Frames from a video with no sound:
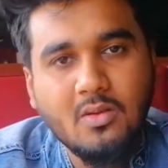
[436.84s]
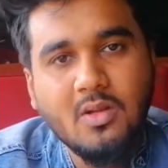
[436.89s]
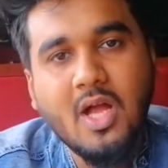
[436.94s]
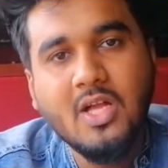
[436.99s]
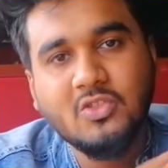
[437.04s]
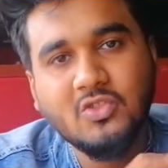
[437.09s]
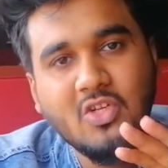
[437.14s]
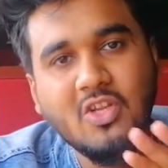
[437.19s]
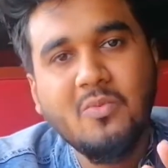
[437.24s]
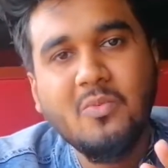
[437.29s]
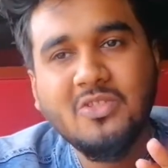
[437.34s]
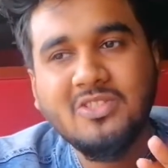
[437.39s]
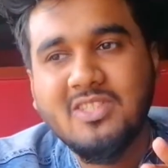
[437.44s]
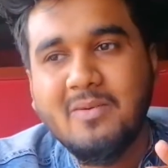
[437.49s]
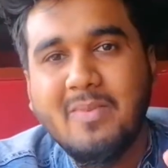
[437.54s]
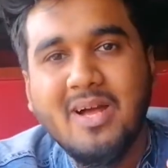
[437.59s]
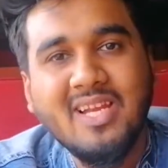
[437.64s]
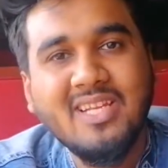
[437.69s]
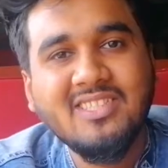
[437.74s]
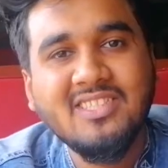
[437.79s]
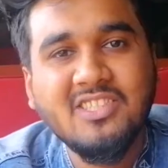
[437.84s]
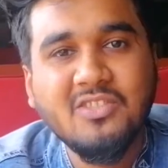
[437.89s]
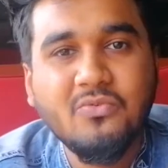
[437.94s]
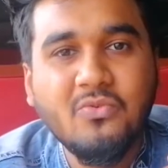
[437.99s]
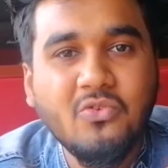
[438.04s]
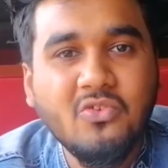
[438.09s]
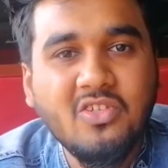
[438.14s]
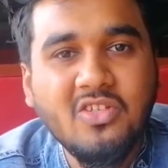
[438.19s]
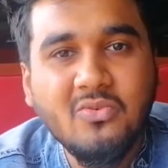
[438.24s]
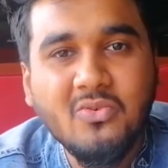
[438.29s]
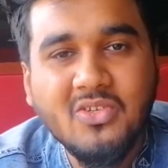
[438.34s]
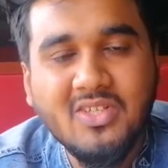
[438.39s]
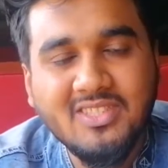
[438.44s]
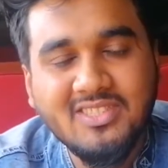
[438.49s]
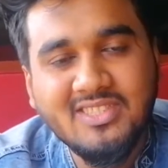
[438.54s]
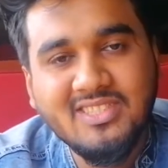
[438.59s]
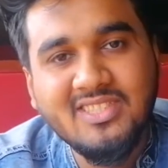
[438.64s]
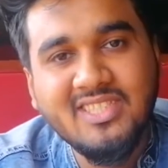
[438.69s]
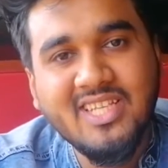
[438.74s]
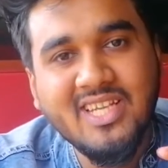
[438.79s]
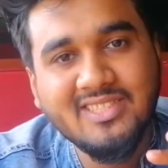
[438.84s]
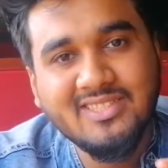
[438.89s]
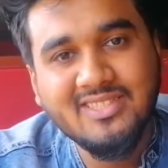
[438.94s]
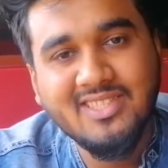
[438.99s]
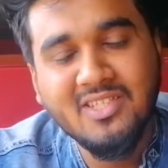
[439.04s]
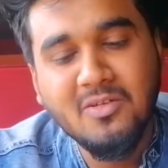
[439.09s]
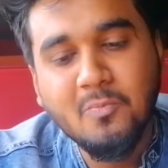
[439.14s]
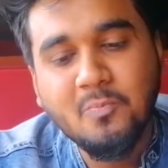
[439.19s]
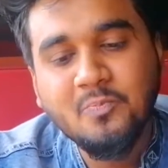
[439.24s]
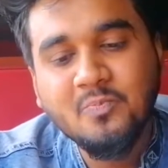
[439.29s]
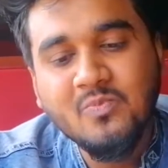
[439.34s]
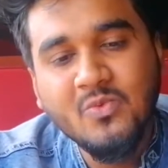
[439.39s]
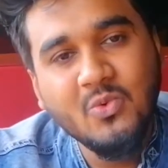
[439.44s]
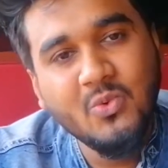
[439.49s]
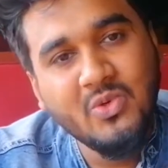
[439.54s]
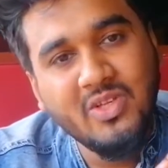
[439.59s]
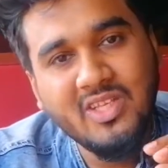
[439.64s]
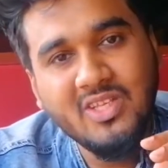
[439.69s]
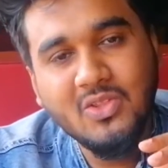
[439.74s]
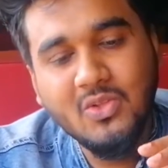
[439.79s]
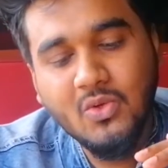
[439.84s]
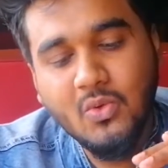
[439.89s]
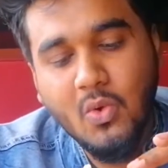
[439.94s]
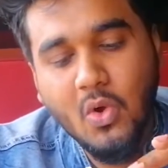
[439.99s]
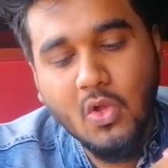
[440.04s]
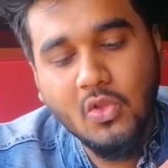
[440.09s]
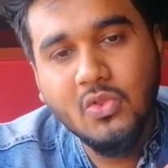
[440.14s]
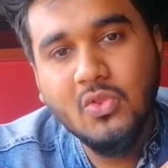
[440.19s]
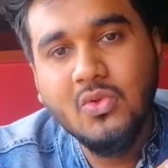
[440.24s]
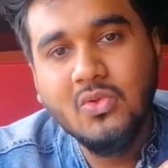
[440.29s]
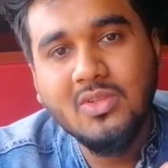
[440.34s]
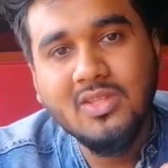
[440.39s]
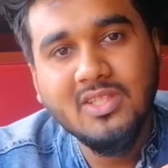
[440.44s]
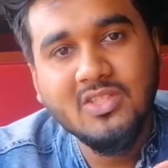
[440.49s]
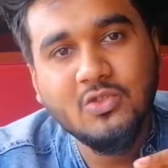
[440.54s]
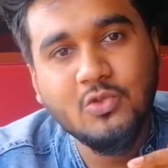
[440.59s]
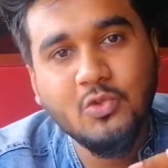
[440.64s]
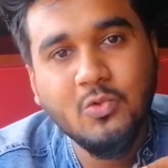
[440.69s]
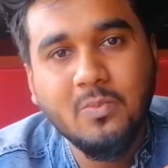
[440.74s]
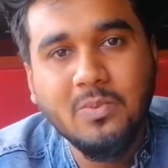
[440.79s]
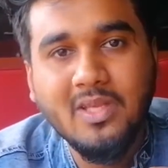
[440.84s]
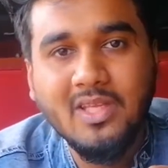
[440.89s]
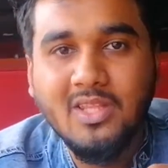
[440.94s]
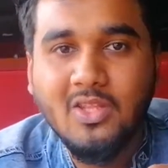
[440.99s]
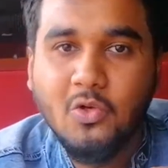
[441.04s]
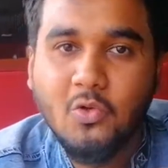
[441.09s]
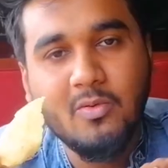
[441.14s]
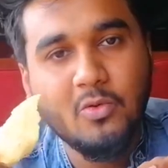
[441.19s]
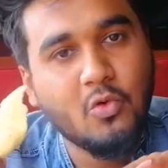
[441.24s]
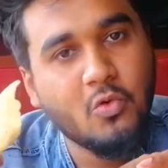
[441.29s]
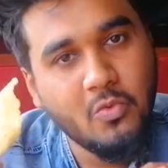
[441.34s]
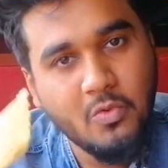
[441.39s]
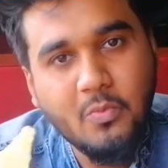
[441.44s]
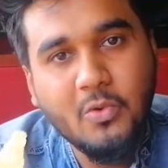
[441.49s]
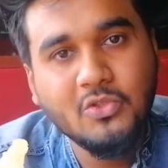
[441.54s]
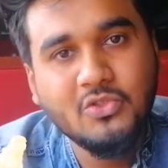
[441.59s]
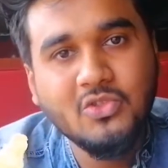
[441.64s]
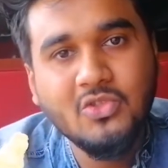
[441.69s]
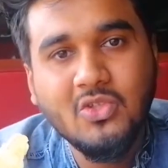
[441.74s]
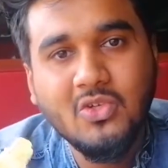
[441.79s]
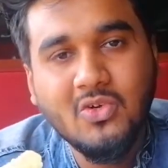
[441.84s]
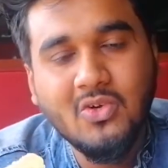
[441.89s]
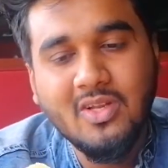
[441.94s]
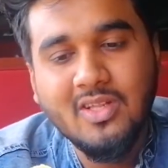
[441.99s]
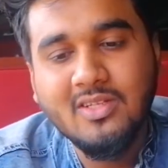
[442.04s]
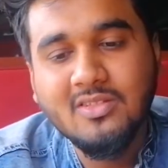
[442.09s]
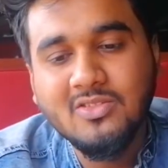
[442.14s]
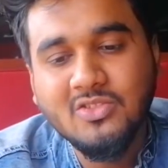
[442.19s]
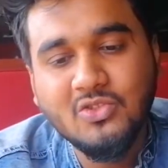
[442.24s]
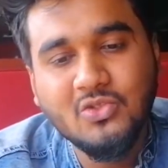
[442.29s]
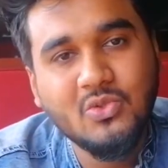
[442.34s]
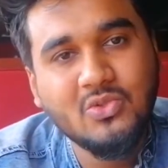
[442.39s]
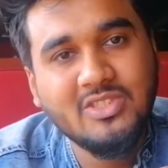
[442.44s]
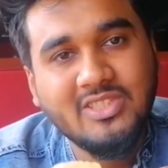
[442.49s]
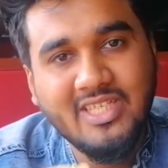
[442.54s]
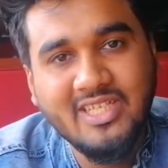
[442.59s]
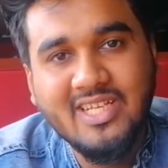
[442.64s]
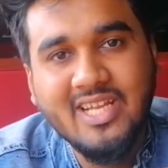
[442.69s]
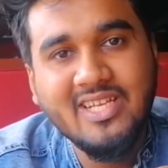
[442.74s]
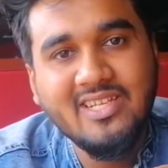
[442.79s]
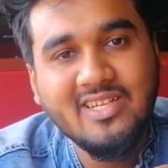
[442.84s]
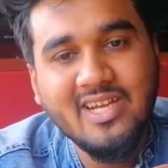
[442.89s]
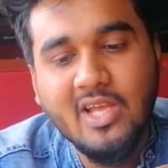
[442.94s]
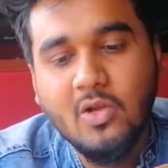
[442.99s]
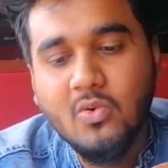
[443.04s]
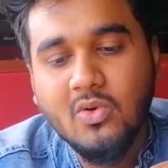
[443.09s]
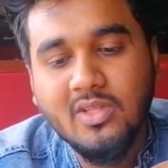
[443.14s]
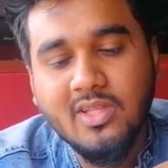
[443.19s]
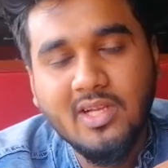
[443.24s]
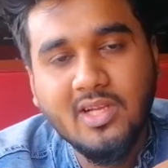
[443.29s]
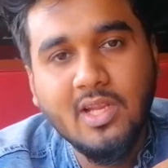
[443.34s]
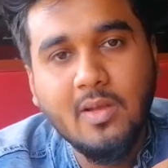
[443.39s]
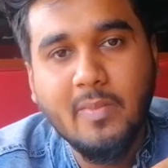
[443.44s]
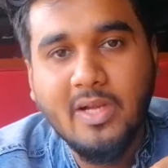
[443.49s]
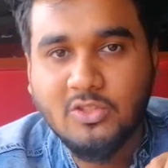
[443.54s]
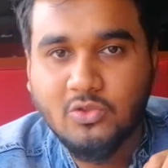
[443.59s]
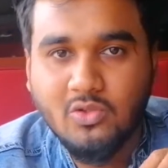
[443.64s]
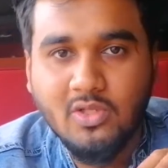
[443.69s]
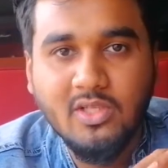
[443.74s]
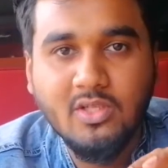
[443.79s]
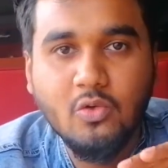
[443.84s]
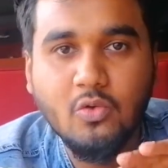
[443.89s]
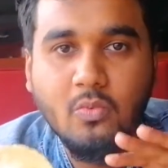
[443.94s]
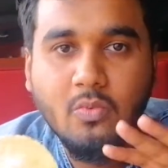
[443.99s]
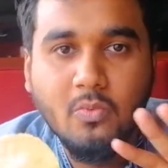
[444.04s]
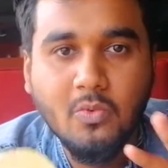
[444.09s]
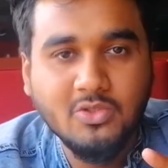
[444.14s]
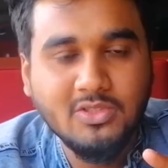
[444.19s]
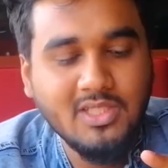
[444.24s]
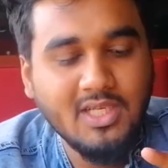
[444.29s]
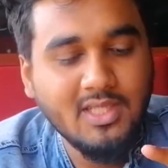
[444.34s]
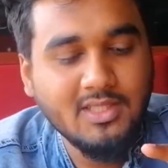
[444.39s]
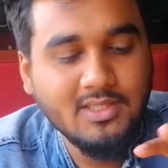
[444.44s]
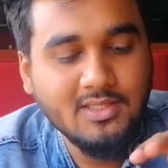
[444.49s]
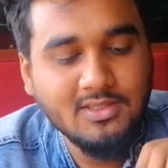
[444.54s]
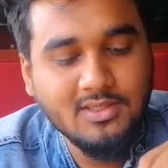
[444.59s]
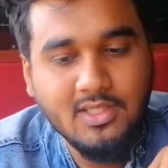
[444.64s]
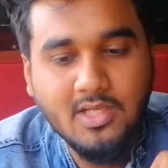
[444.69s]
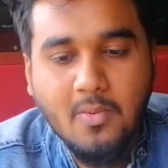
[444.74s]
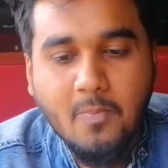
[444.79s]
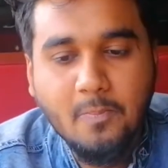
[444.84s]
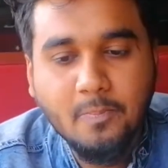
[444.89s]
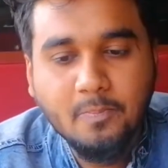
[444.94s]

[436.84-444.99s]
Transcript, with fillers: আসলে মজা বাংলাদেশি ফুড রিভিউয়ার যিনি আছেন উনি কিন্তু অন্থন দিয়ে স্যুপ খেতে খুবই পছন্দ করেন সো সেটাই ট্রাই করে দেখলাম আসলে খুবই মজা লাগতে সেটা